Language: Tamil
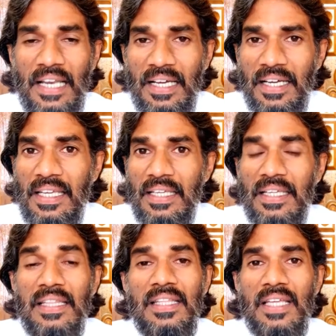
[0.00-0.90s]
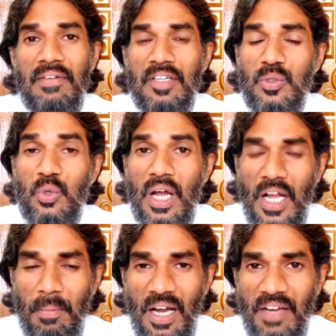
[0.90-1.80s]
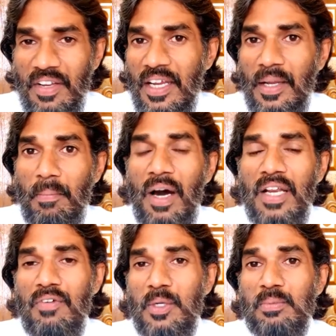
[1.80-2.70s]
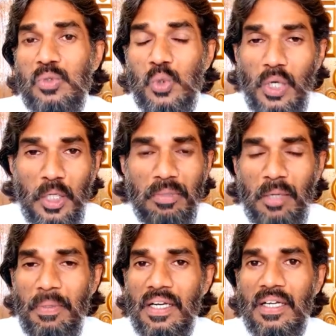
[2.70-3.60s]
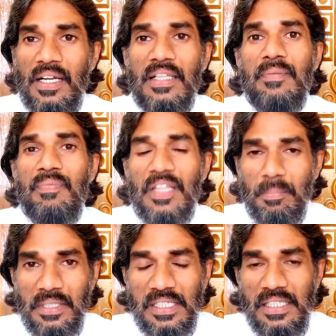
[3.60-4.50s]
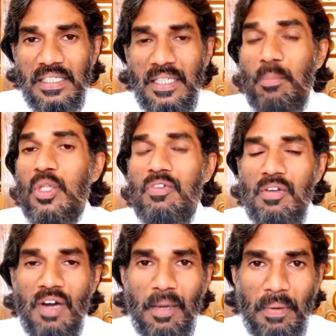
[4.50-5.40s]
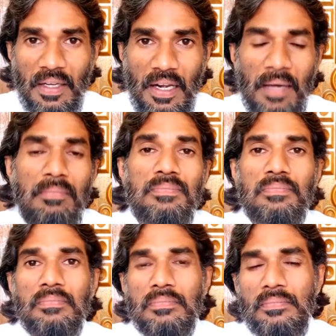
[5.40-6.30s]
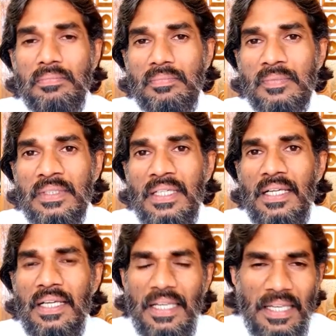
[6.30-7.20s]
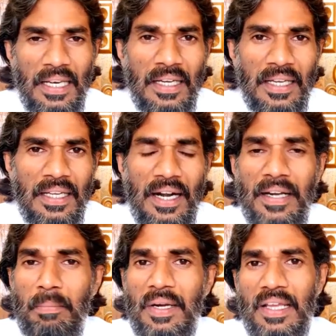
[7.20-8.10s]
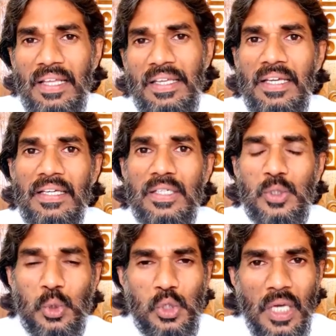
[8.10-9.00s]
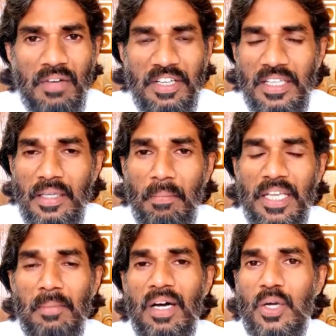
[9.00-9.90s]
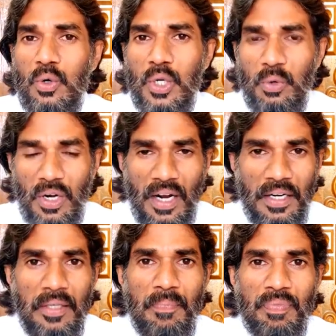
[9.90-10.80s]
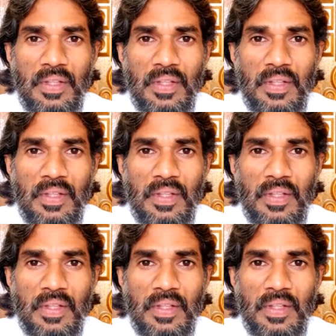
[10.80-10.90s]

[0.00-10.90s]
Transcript: இலங்கை இந்தியாவின் ஒரு அங்கமாகவே மாறி வரும் சூழலும் ஏற்பட்டிருக்கிறது இதை பற்றி இப்போது விரிவாக பார்க்கலாம் இலங்கை அடிப்படையிலேயே சுற்றுலாவை மையமாக கொண்ட ஒரு நாடு